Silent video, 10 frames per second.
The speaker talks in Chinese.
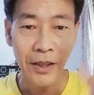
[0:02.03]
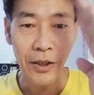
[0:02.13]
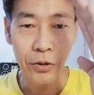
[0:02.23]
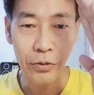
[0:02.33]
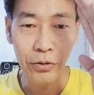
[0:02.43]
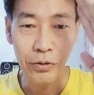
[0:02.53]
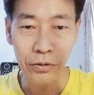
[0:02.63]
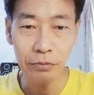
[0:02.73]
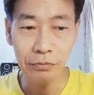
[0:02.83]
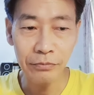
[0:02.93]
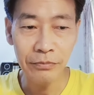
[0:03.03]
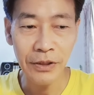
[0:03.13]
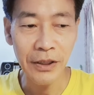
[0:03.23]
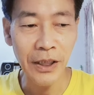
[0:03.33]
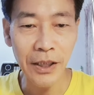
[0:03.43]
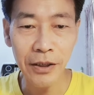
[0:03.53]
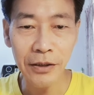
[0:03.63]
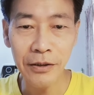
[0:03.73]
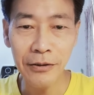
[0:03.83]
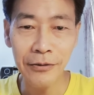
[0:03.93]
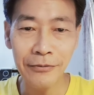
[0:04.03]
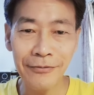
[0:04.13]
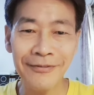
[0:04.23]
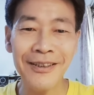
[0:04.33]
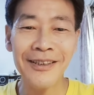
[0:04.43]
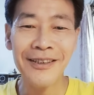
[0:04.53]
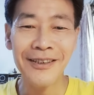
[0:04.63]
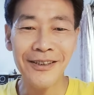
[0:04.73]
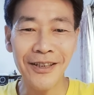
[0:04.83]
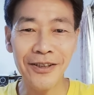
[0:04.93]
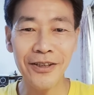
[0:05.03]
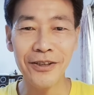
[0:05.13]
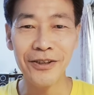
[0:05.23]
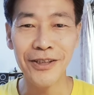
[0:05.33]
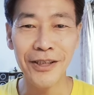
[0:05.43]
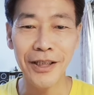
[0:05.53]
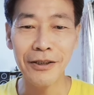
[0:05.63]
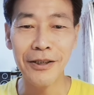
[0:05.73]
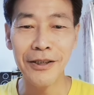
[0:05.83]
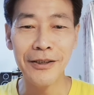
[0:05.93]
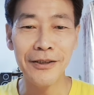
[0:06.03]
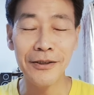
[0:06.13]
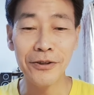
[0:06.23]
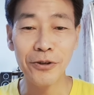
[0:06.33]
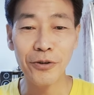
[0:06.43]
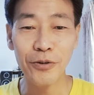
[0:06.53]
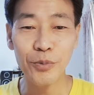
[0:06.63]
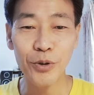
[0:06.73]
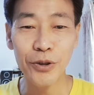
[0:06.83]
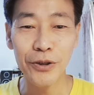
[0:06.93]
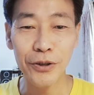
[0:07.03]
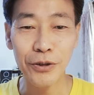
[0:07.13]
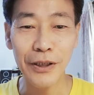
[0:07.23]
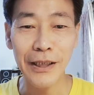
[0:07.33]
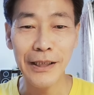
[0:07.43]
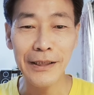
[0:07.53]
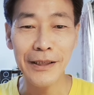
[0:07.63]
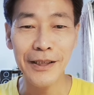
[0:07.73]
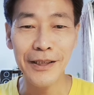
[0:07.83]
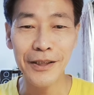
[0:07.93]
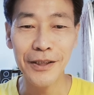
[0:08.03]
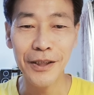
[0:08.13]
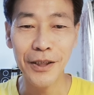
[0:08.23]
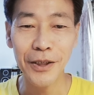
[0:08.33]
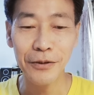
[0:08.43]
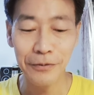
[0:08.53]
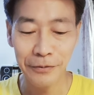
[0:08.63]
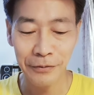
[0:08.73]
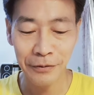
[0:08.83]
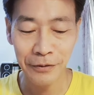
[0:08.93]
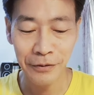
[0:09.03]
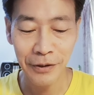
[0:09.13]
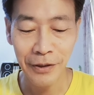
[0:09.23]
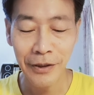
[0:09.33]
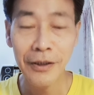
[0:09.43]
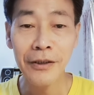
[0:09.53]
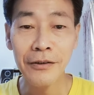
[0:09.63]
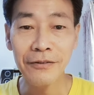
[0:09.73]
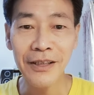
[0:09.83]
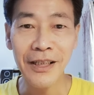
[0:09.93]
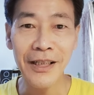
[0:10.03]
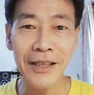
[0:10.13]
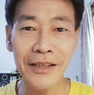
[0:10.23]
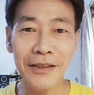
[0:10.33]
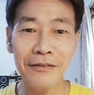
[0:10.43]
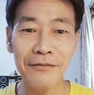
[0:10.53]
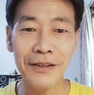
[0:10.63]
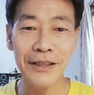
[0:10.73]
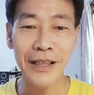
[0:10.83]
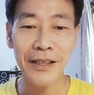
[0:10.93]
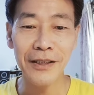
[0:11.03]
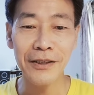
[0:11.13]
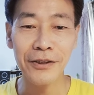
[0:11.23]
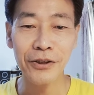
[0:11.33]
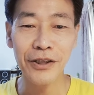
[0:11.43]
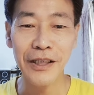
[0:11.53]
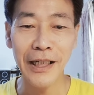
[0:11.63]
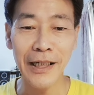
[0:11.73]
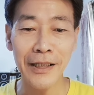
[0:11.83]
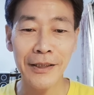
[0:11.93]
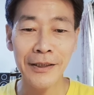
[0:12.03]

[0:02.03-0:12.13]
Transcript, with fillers: Hello，大家好！开心的时间到了，周末愉快。今天星期六，非常开心分享趋吉卡。